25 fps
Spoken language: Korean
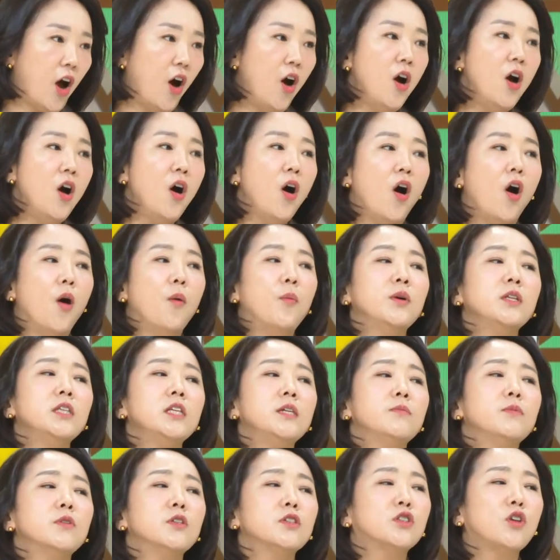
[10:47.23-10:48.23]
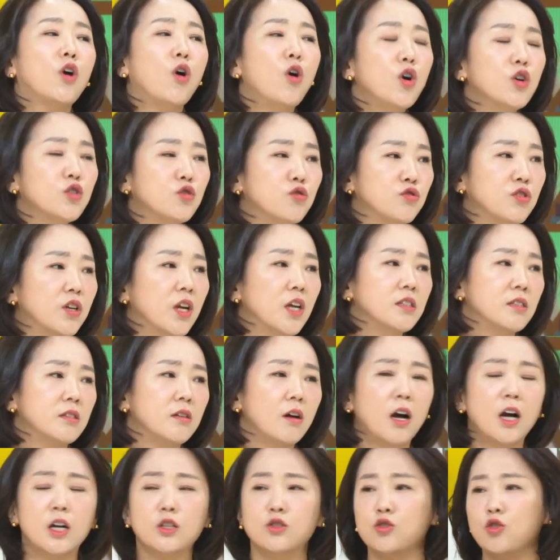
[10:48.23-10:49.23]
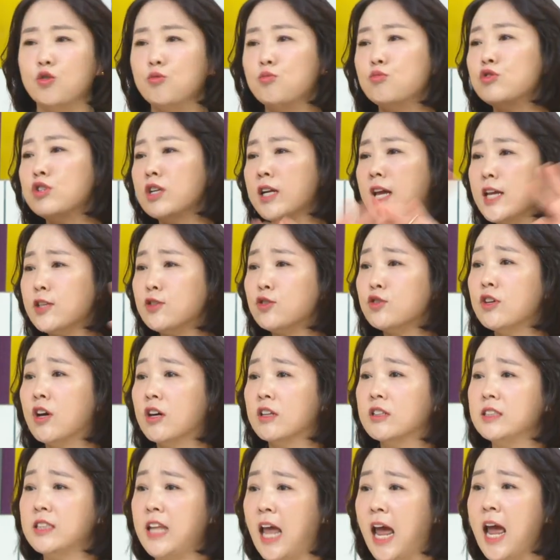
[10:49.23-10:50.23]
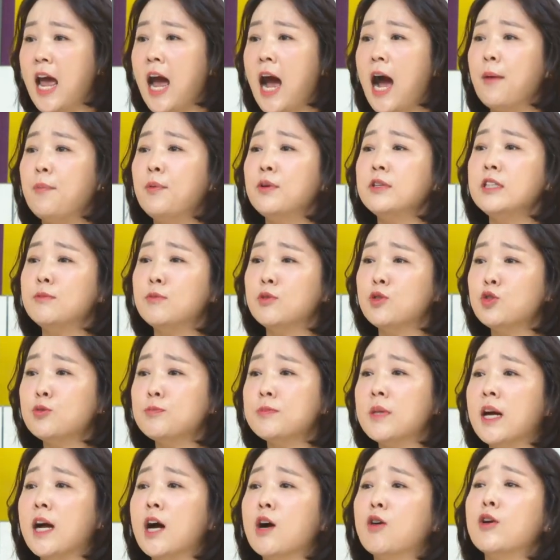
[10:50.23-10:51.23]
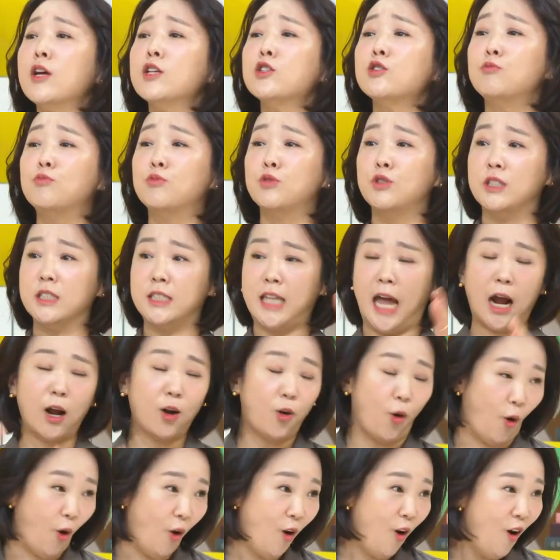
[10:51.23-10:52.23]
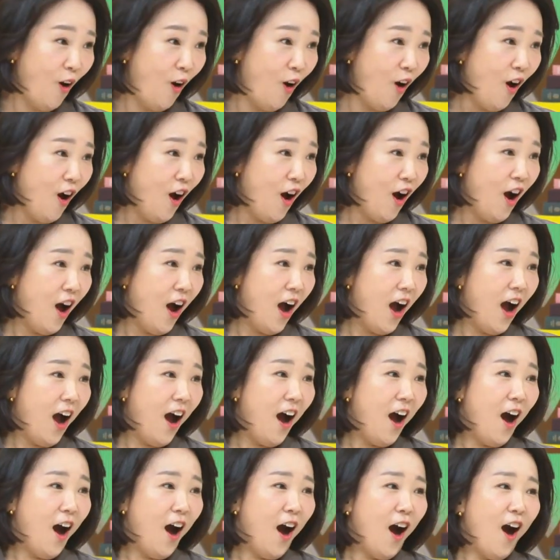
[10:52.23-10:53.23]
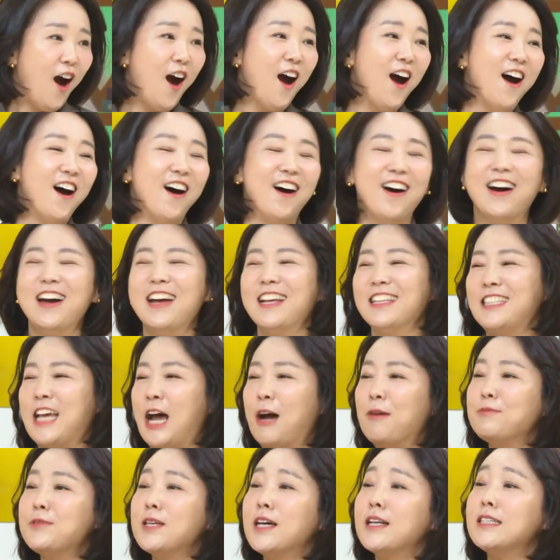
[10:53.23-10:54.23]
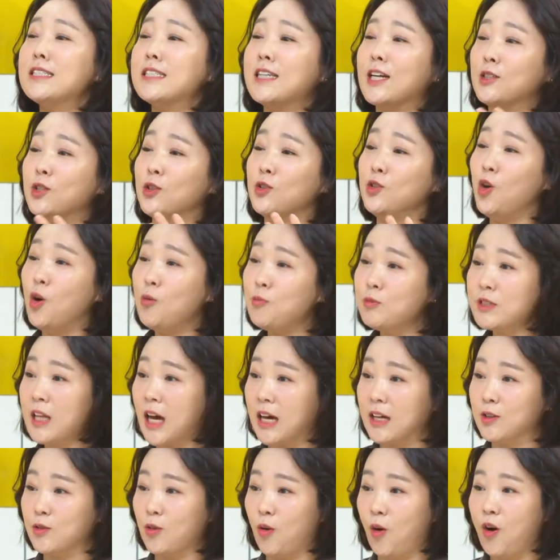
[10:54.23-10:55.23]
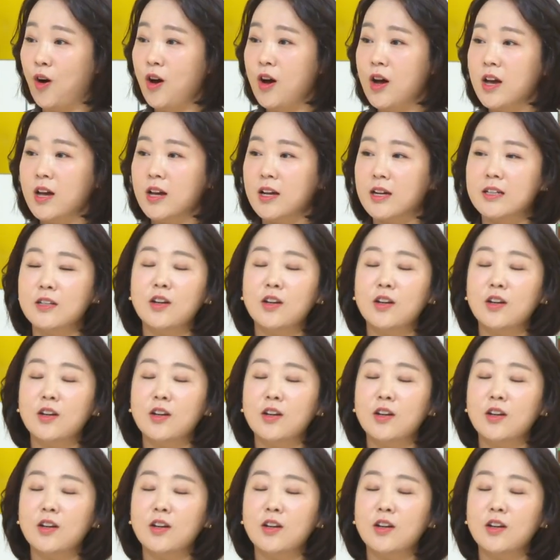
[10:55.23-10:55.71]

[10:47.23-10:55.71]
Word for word: 오. 어머님은 더워 죽겠어 가지고 문을 계속 여는데 아버님은 춥다 하고 계속 문을 닫고. 그래, 맞아, 맞아, 맞아. 잠자는 시간도 너무 다르고. 네.